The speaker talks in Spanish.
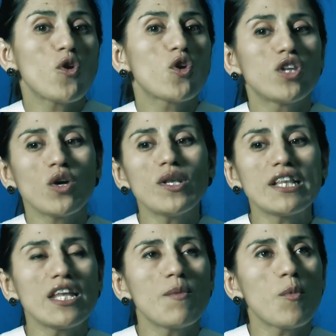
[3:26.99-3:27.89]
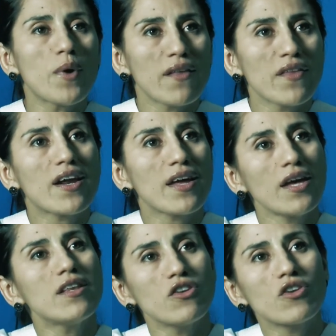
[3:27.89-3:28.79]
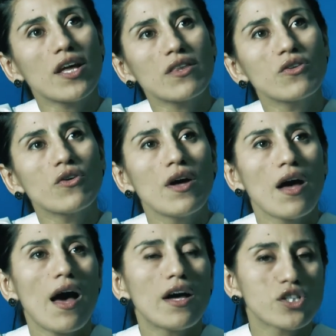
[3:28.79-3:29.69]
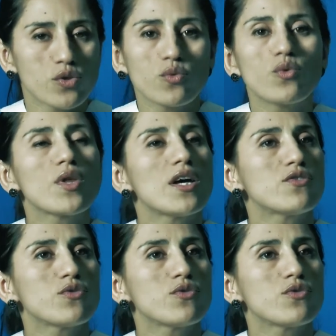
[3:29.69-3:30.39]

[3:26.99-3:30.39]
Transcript: no tengo el tiempo para andar gestionando ayudas,